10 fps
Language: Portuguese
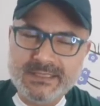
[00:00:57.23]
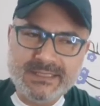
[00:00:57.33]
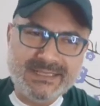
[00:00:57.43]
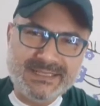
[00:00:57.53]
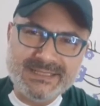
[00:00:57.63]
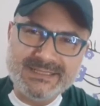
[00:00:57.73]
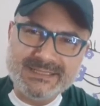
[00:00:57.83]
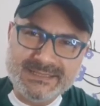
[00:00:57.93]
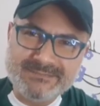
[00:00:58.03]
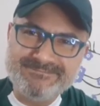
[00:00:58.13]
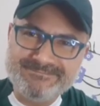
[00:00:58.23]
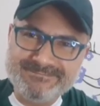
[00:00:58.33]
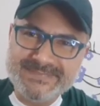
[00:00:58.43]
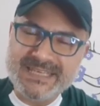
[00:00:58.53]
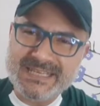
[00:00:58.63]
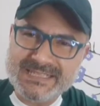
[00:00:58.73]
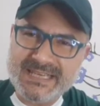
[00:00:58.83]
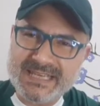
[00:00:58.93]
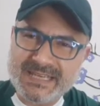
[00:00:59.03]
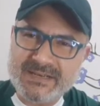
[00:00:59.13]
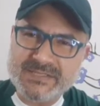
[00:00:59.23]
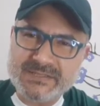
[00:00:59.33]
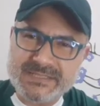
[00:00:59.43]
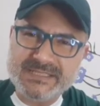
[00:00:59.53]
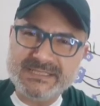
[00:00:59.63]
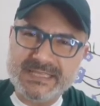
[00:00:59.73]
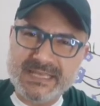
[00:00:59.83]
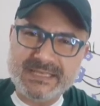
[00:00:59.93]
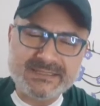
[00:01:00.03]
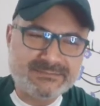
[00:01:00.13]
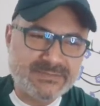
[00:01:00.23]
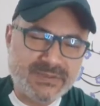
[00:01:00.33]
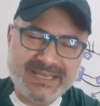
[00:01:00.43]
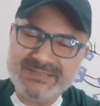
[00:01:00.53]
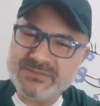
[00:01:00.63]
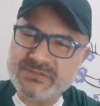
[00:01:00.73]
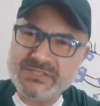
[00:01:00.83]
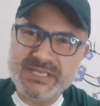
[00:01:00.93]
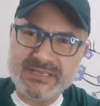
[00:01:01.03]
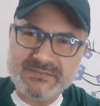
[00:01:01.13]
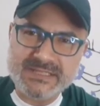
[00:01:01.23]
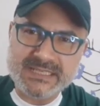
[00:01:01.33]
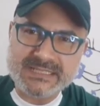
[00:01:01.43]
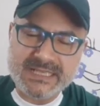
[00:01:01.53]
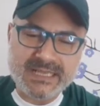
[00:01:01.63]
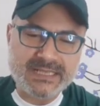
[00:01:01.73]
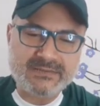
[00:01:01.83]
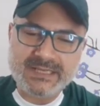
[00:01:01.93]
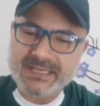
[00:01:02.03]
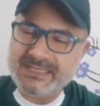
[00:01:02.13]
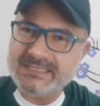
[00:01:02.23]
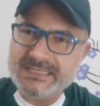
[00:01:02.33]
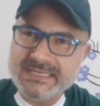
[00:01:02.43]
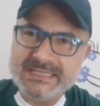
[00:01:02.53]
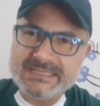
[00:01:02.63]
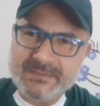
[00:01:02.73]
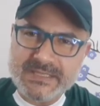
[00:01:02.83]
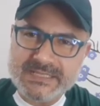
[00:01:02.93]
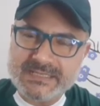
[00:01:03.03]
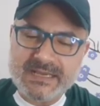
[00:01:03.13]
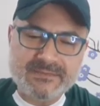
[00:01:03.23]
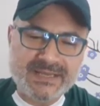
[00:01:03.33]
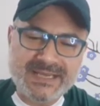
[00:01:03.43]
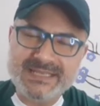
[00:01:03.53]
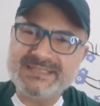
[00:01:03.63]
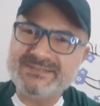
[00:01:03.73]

E, e que zagueiraço a gente tem. O cara é o nosso xerife na zaga, o cara sabe desarmar e ainda